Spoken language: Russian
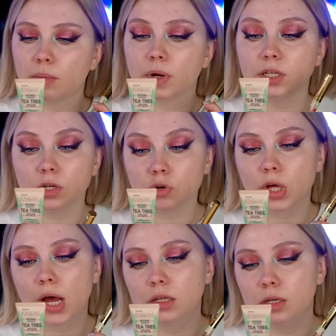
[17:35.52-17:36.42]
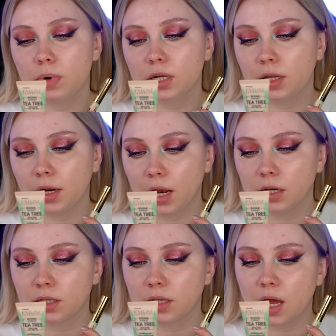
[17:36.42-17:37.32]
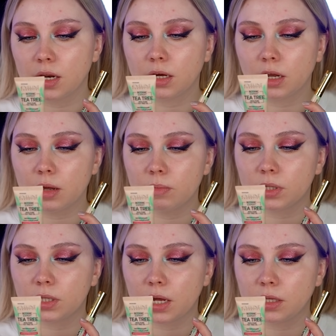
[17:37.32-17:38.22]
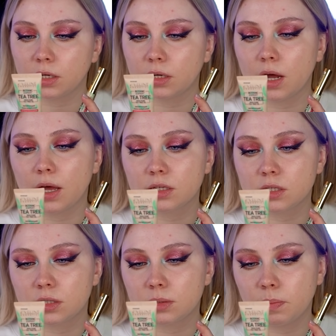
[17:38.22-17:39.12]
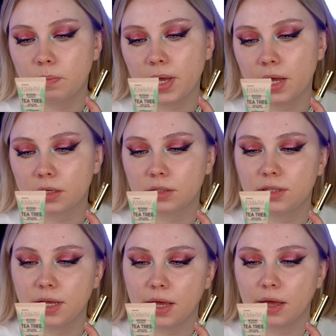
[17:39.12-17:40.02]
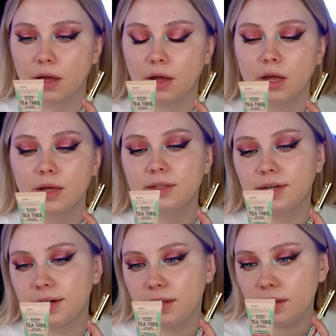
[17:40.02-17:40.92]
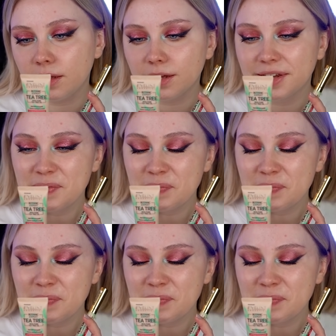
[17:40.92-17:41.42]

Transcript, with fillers: матирующий антибактериальный тональный крем Botanic Эксперте 3.